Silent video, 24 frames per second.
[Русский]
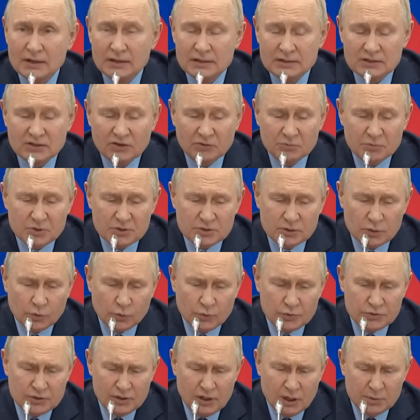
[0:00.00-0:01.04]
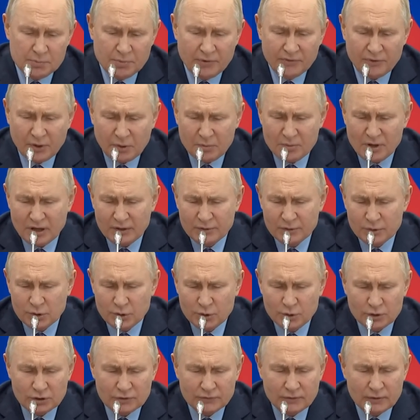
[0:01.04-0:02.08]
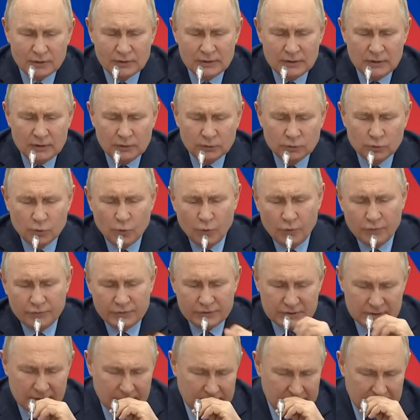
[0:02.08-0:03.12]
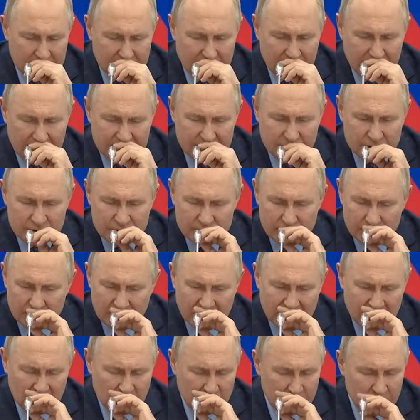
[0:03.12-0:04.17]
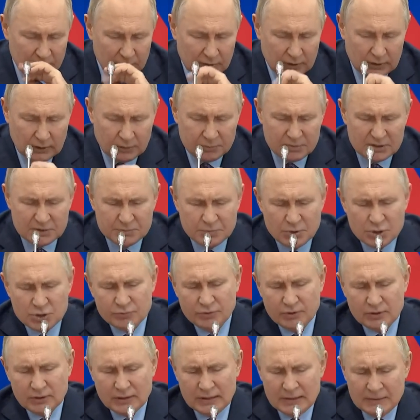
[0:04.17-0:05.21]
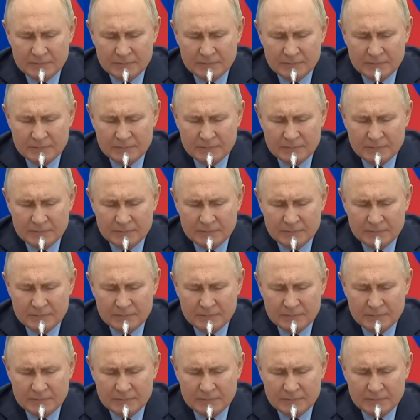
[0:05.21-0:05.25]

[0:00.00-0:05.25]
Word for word: совместных усилий по формированию этого нового сектора отечественной экономики, обеспечивает